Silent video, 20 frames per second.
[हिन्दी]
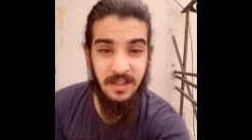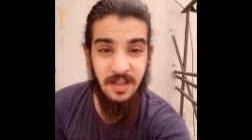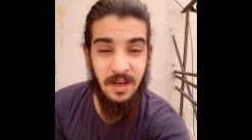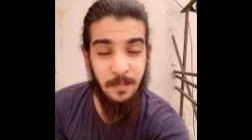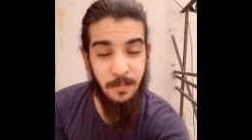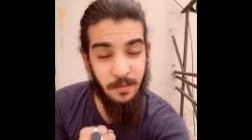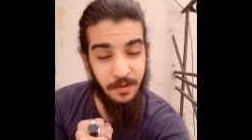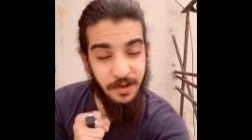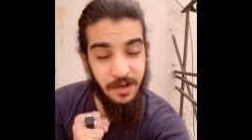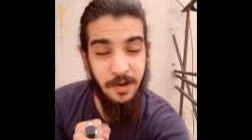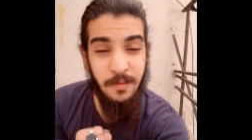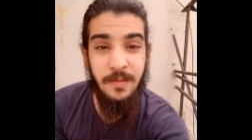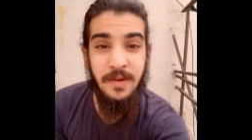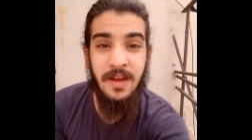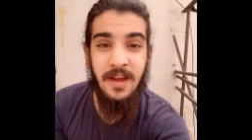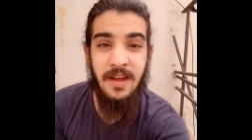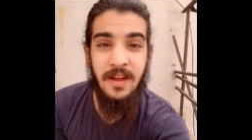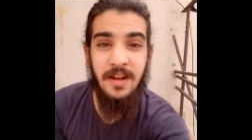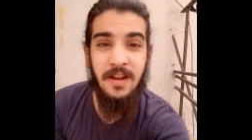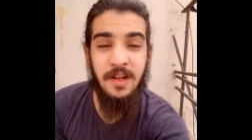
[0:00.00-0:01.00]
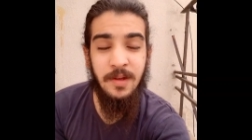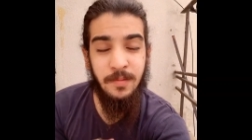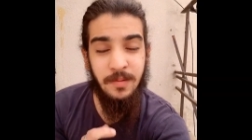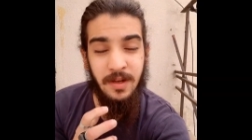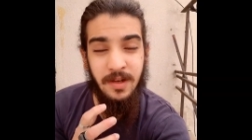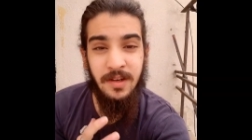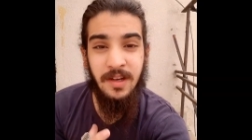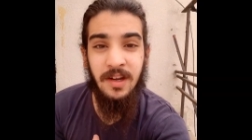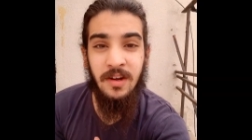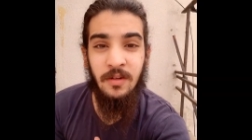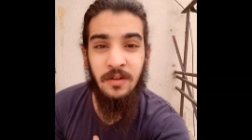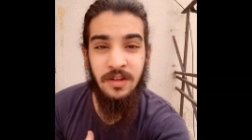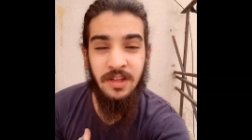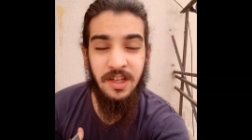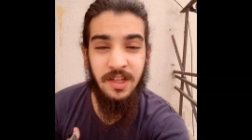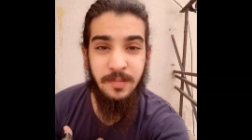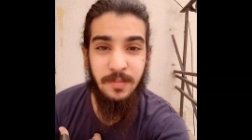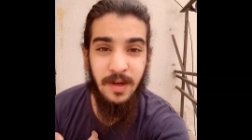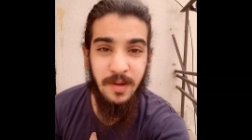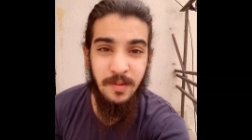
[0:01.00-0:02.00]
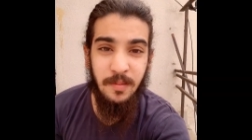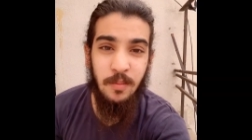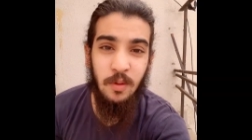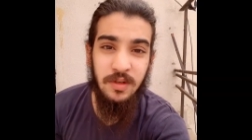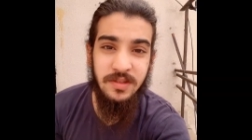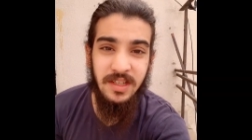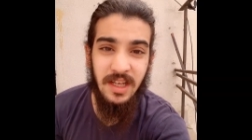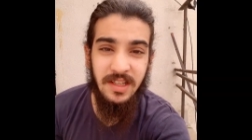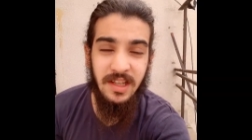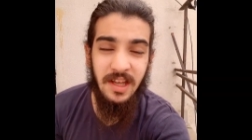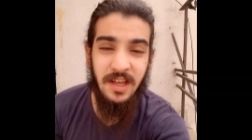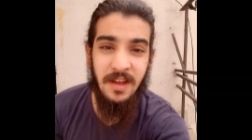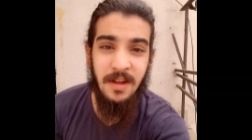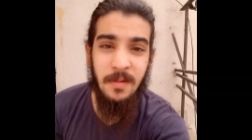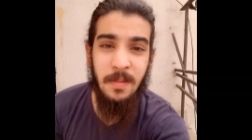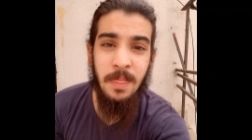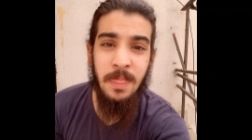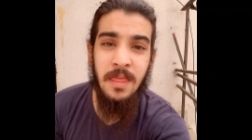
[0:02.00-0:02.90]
रेपटेड भी हैं रिस्पेक्ट उनकी रिस्पेक्ट भी बहुत ज़्यादा है